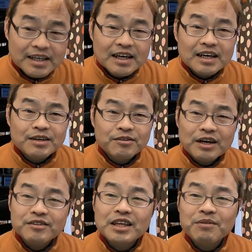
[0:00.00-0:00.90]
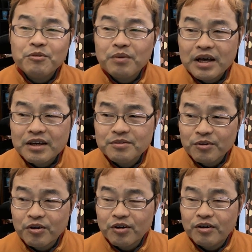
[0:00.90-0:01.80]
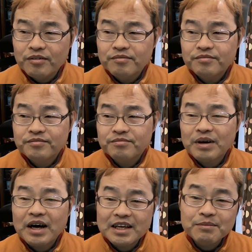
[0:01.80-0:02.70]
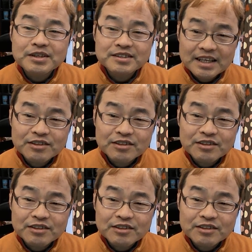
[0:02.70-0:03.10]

あの、楽天モバイルも、うん、まあありますね。